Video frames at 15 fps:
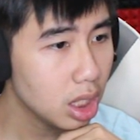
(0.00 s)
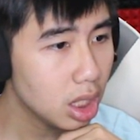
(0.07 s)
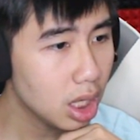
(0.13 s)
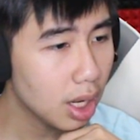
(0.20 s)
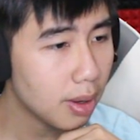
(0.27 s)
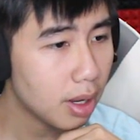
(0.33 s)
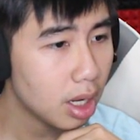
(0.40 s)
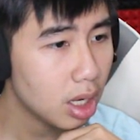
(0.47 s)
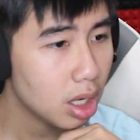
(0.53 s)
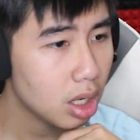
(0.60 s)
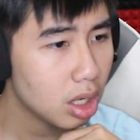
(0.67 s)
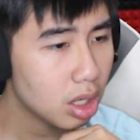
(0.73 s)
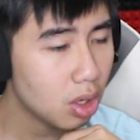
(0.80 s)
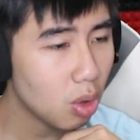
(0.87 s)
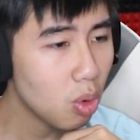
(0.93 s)
Yeah
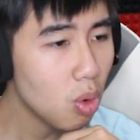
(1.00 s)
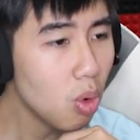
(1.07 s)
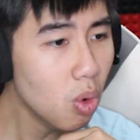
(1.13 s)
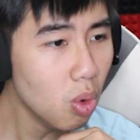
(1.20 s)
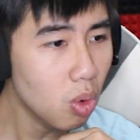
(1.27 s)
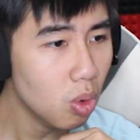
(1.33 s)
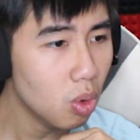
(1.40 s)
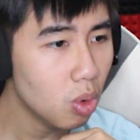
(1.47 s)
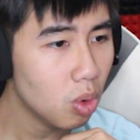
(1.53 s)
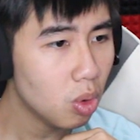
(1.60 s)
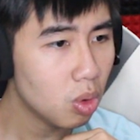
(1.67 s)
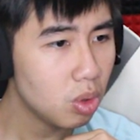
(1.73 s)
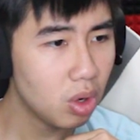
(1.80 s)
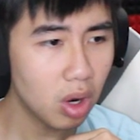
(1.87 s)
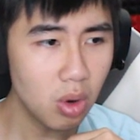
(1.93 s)
Nó ngu
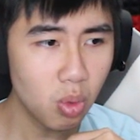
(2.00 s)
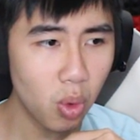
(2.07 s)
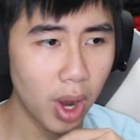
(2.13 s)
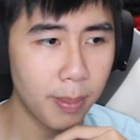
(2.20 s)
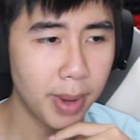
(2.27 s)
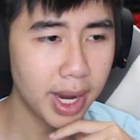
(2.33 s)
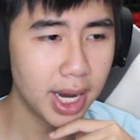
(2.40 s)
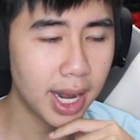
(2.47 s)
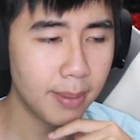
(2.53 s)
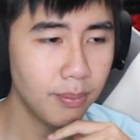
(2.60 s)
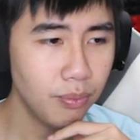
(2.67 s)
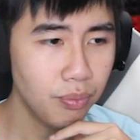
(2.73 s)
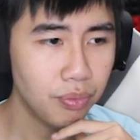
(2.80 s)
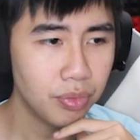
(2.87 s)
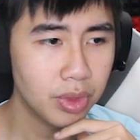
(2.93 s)
Nó không khỏe mạnh
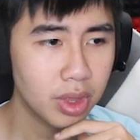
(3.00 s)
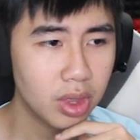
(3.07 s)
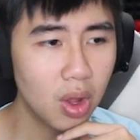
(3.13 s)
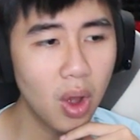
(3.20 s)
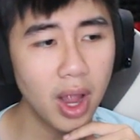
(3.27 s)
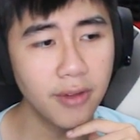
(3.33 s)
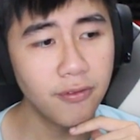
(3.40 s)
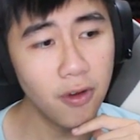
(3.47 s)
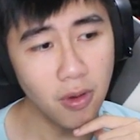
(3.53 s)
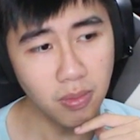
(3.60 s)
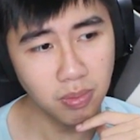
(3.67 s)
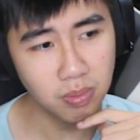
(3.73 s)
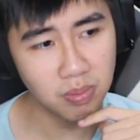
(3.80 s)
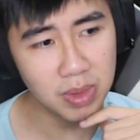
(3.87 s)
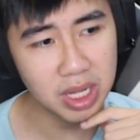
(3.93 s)
lắm Nó hạnh phúc
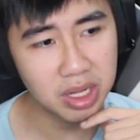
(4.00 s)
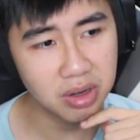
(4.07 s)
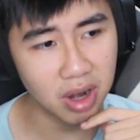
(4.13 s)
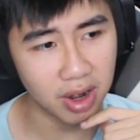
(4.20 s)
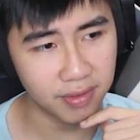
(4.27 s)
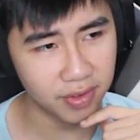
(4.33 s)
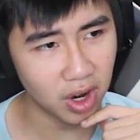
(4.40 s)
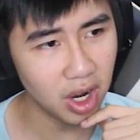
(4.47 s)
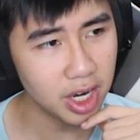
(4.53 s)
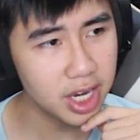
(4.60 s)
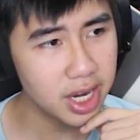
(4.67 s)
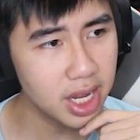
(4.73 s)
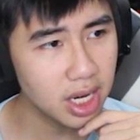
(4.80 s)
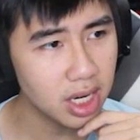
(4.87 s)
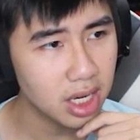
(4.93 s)
Bình thường và nó hơi
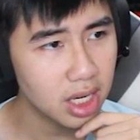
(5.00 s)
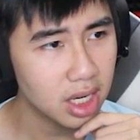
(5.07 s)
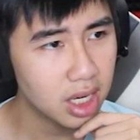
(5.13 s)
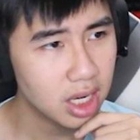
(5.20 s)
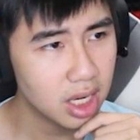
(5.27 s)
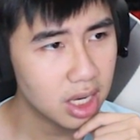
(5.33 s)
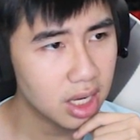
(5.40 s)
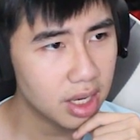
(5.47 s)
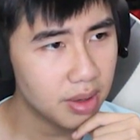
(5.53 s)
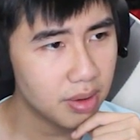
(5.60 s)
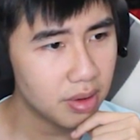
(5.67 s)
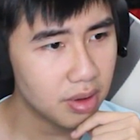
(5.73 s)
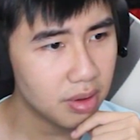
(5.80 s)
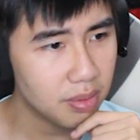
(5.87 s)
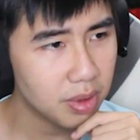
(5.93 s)
điên
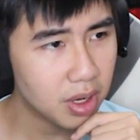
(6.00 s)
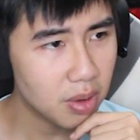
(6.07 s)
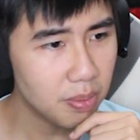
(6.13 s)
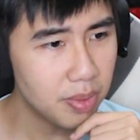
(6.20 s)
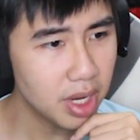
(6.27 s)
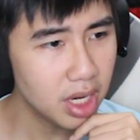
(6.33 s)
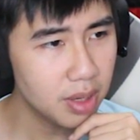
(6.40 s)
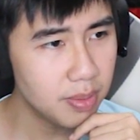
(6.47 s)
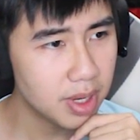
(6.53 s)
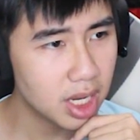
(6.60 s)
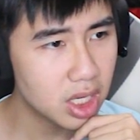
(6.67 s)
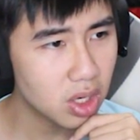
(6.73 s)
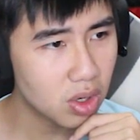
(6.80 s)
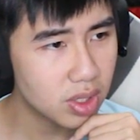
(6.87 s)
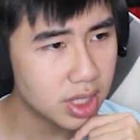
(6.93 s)
Mình không biết nữa mình
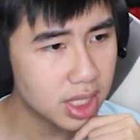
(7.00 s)
nên chọn con